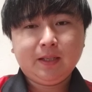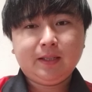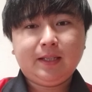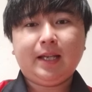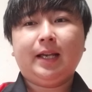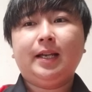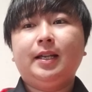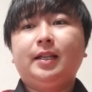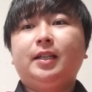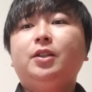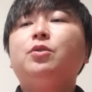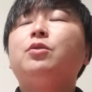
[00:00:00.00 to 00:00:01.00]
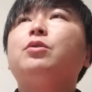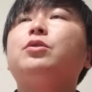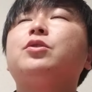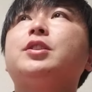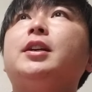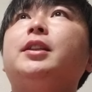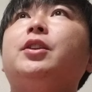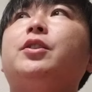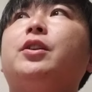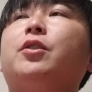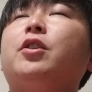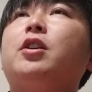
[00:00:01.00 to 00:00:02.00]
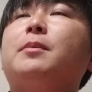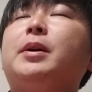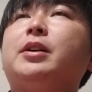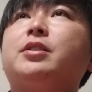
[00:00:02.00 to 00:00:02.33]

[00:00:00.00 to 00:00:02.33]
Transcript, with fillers: で、昨日の試合っていうのは横浜